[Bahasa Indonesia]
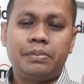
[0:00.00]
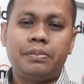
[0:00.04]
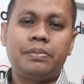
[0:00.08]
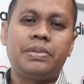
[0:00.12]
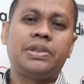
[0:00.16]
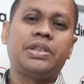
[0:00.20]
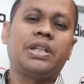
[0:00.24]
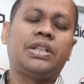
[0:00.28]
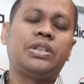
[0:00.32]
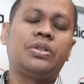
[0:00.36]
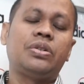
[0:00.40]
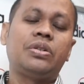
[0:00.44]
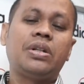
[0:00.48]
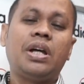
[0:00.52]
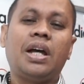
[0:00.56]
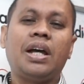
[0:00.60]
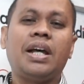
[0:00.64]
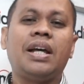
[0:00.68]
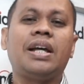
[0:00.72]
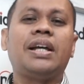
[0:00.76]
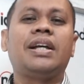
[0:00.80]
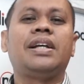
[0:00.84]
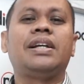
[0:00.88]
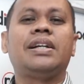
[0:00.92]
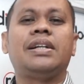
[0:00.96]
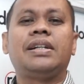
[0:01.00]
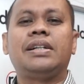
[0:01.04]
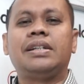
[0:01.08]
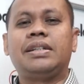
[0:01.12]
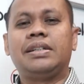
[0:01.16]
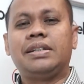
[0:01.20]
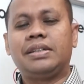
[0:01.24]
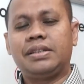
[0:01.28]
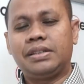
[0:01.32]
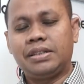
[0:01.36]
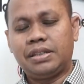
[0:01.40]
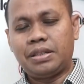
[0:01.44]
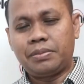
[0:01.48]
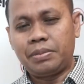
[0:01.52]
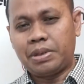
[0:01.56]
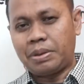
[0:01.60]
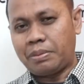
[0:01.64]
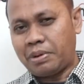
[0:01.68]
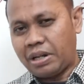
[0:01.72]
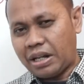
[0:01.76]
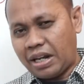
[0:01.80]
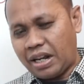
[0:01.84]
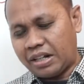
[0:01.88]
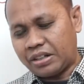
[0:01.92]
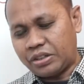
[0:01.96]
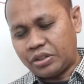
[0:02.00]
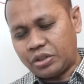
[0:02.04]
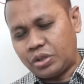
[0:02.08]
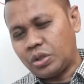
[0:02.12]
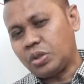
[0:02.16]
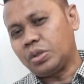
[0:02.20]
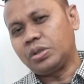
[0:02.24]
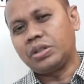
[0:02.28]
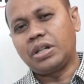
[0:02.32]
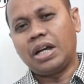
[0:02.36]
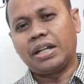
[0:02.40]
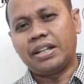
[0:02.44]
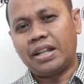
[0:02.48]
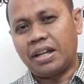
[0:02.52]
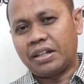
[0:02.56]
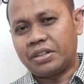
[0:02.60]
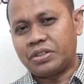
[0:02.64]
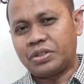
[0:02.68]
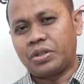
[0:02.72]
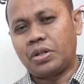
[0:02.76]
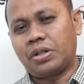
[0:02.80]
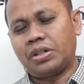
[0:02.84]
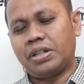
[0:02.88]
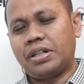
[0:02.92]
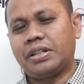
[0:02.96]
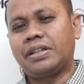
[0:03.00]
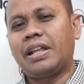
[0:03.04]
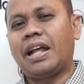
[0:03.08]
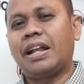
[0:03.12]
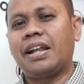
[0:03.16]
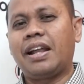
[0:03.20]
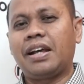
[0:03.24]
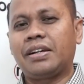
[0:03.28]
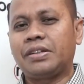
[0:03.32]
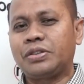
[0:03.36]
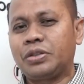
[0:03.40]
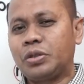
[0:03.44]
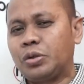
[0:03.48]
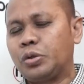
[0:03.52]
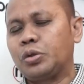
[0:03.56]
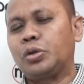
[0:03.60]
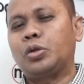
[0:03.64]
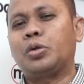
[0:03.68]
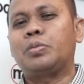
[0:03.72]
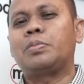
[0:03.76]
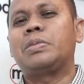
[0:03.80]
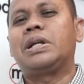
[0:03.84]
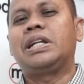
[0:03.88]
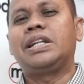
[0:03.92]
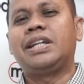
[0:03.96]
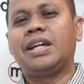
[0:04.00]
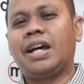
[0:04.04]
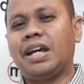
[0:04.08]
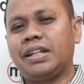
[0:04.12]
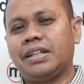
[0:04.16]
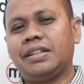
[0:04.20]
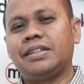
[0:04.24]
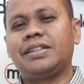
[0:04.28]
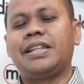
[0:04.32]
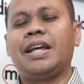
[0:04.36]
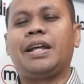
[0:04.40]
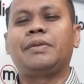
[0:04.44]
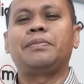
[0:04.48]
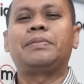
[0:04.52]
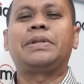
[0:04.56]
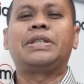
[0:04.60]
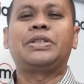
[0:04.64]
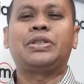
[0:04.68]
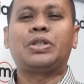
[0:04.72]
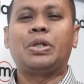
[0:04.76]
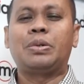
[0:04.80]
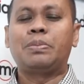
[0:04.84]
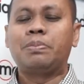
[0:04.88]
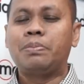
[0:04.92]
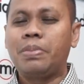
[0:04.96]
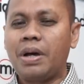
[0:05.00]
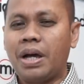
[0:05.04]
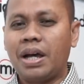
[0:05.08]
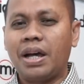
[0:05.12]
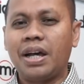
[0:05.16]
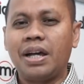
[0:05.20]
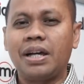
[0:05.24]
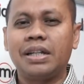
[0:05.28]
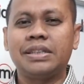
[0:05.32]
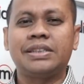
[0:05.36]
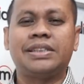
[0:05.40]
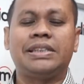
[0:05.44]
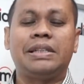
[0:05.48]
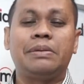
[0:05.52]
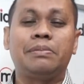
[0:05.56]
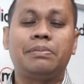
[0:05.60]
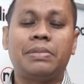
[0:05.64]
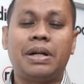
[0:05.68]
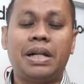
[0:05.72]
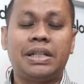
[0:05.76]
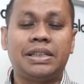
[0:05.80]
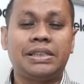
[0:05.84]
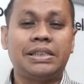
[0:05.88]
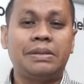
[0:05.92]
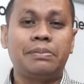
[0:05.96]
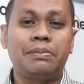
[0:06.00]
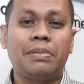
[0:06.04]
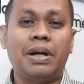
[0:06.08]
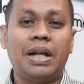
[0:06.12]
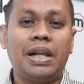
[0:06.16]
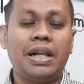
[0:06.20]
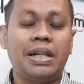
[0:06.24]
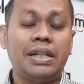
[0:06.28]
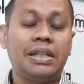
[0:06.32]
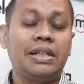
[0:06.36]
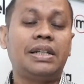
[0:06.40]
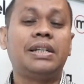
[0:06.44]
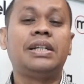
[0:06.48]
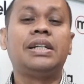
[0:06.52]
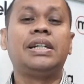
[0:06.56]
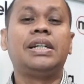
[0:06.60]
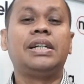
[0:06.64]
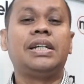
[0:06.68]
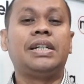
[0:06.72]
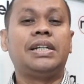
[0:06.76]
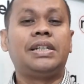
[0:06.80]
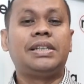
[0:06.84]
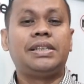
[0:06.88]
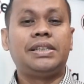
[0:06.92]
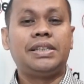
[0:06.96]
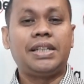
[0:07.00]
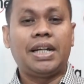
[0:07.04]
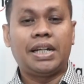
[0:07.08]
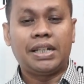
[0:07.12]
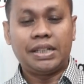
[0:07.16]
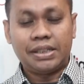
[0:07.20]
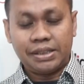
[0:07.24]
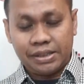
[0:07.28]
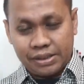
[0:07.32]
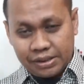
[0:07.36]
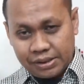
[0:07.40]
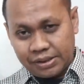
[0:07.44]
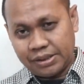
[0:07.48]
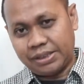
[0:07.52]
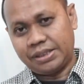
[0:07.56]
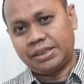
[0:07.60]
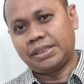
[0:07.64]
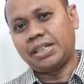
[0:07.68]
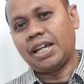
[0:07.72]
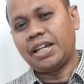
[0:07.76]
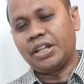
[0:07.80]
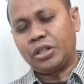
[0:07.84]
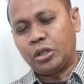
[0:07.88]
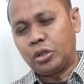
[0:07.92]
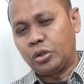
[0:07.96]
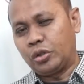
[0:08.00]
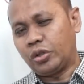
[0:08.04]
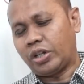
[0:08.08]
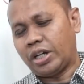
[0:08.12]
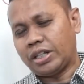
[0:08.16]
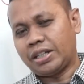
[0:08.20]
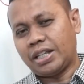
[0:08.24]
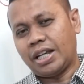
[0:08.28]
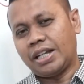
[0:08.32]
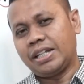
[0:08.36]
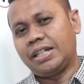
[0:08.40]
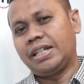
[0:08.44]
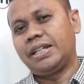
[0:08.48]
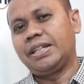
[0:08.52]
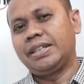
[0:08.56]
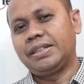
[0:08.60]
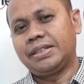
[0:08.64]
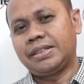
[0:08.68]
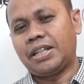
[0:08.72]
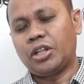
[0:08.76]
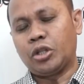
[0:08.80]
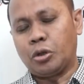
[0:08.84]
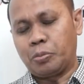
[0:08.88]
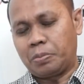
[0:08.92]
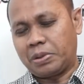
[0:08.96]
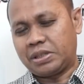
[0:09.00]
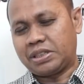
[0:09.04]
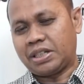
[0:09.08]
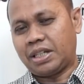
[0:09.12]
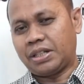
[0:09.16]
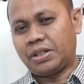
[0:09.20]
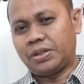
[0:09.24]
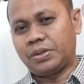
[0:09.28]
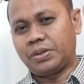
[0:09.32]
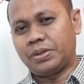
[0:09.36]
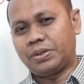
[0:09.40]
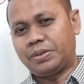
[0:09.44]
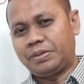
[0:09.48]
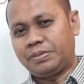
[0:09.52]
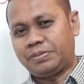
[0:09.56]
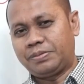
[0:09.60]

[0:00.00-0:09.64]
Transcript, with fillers: bisa juga teman-teman langsung datang store kita langsung untuk melihat dan mencoba simbal-simbal yang saya tunjukkan tadi satu persatu.